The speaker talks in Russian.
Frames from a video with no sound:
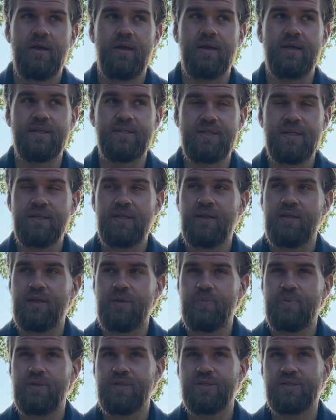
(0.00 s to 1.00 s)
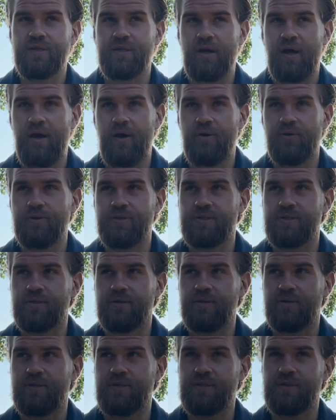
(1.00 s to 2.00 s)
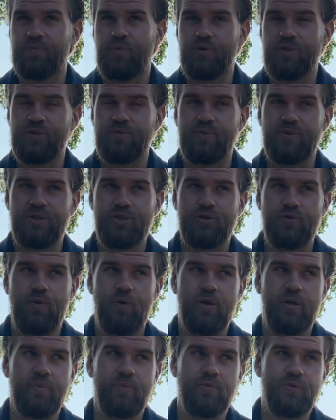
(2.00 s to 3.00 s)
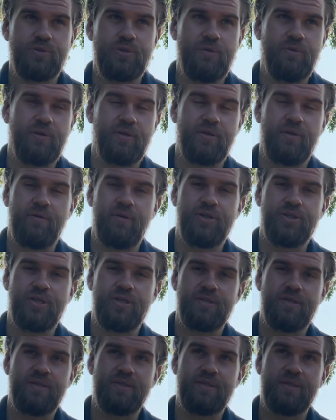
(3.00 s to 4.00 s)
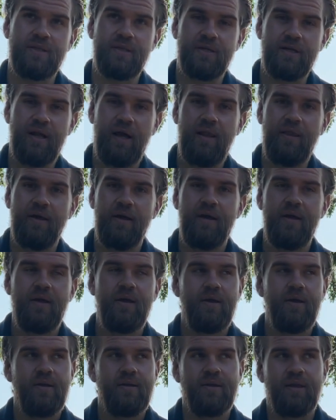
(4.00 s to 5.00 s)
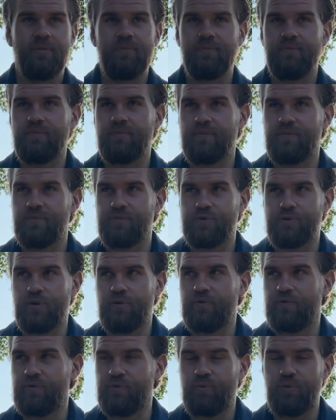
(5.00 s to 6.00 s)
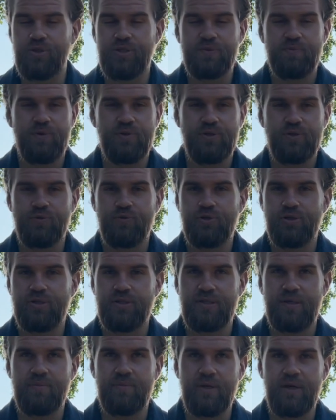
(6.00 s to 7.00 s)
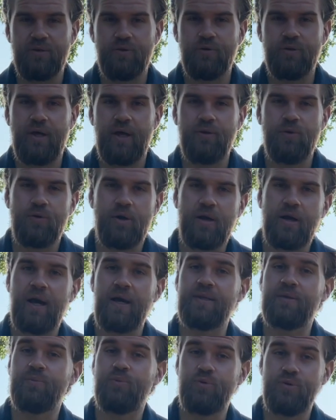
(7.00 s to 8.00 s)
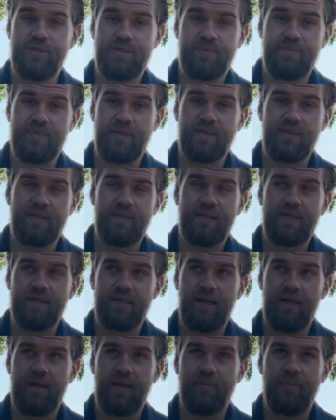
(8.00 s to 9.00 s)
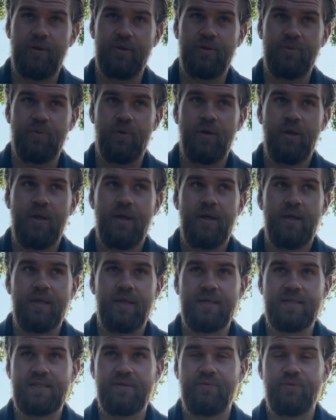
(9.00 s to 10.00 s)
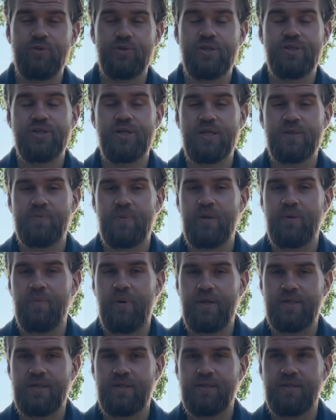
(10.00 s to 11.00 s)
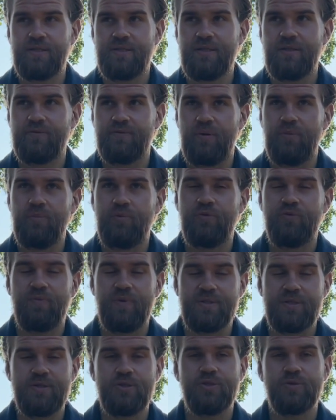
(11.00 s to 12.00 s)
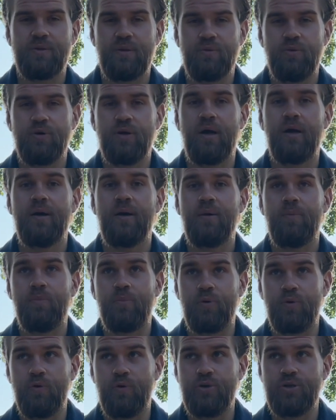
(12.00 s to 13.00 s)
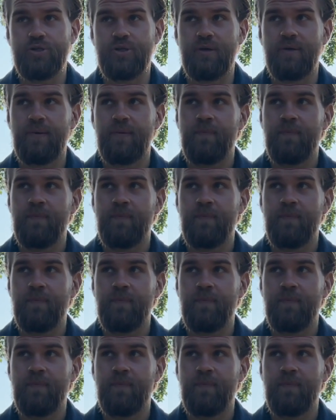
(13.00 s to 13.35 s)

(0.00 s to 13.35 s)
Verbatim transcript: Где-то они пересекаются, эти способы со школьными. Условно, когда вы решаете какие-нибудь интегралы, там, условно, вы будете использовать ту же замену, да, но ну, какая-то будет замена и так далее. Поэтому, если вы уже сейчас понимаете, как это делать, вам будет в последующем намного проще.